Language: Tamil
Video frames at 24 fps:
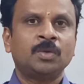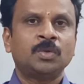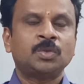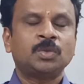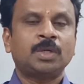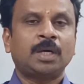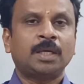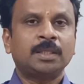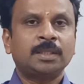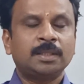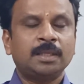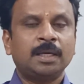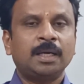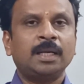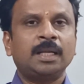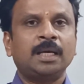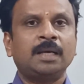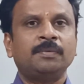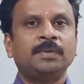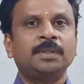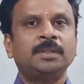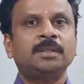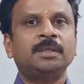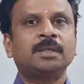ஸோ அதுதான்
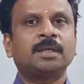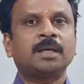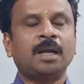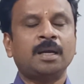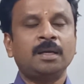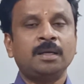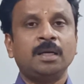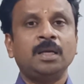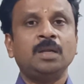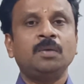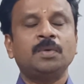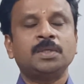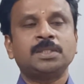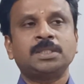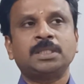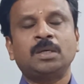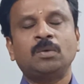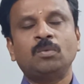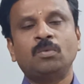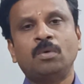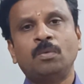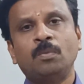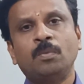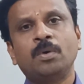நான் வந்து
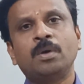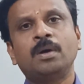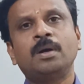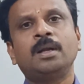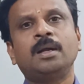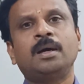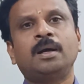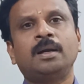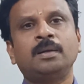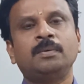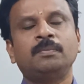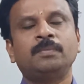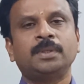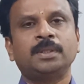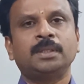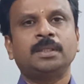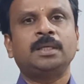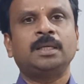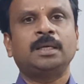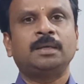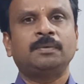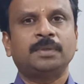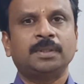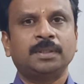கண்டினியூவஸாக ஒவ்வொரு நாளும் வந்து
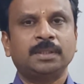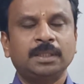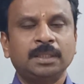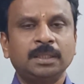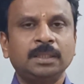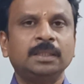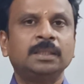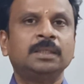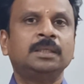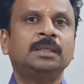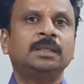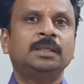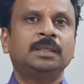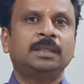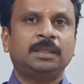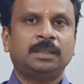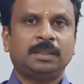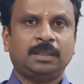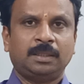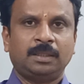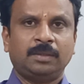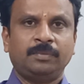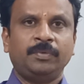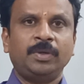நான் வந்து
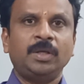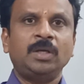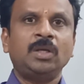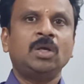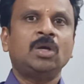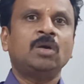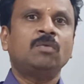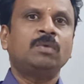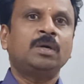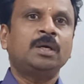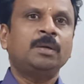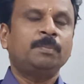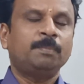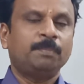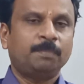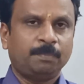வீடியோவை